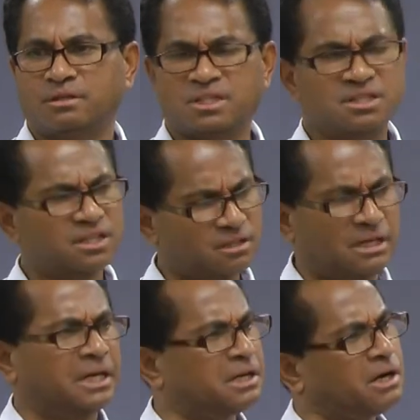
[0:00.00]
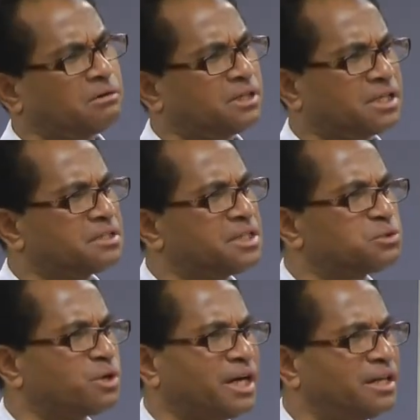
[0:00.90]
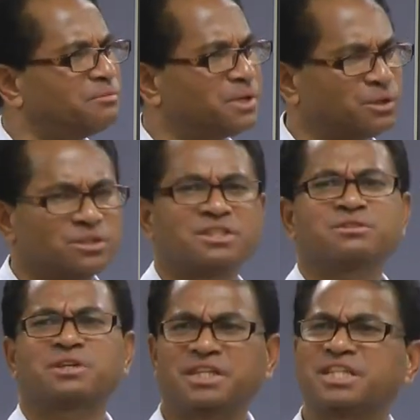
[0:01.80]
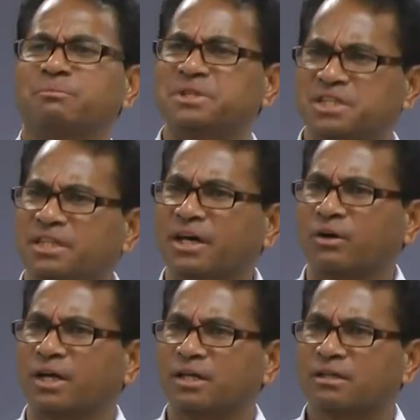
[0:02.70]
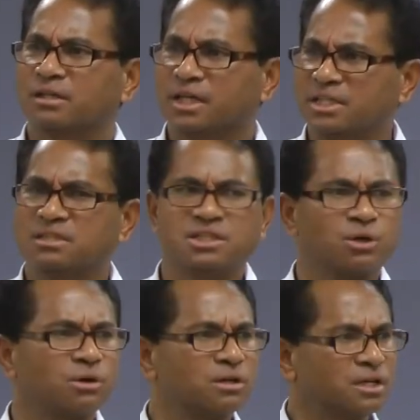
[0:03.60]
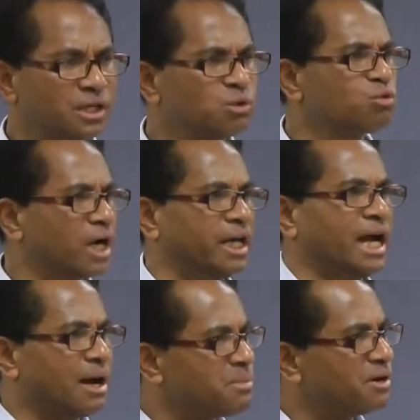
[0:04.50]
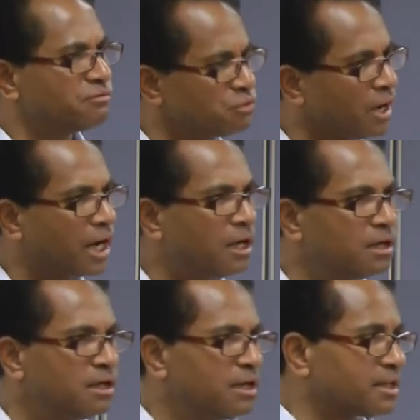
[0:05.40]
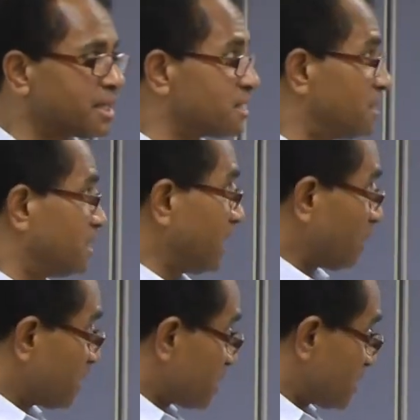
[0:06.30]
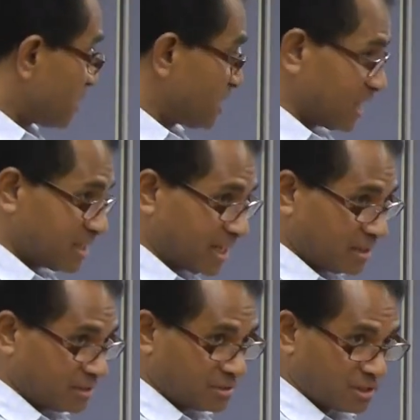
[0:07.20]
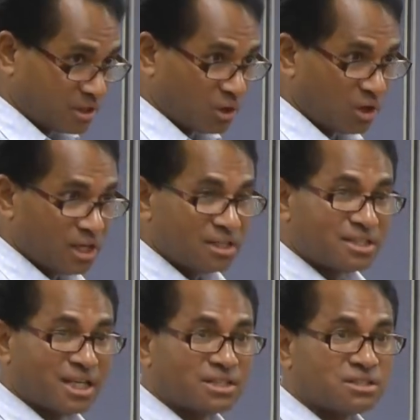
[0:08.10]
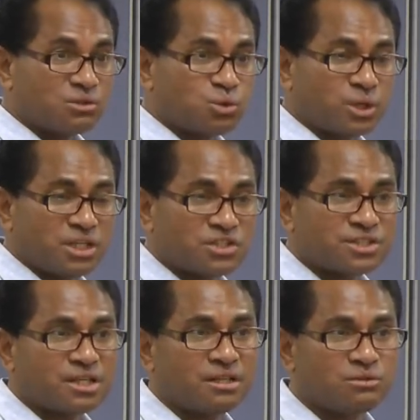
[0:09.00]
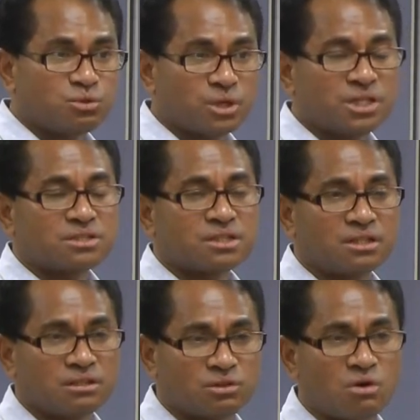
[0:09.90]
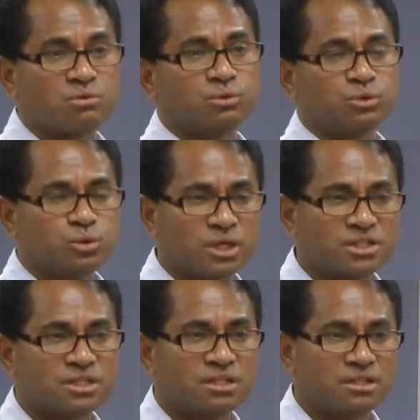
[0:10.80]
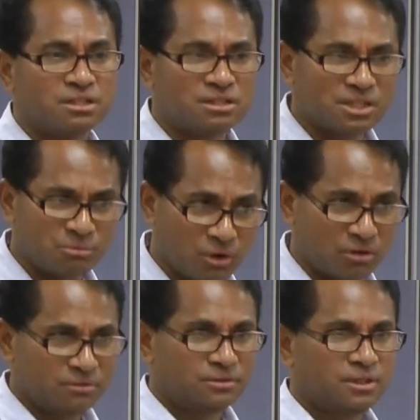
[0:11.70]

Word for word: 但是这个还好，可能耶稣还没有可以在那边祈祷了，可以求，可以呼喊阿爸父啊。但是你到了世架上的时候，这个是最深、最深的痛苦、最深的寂寞。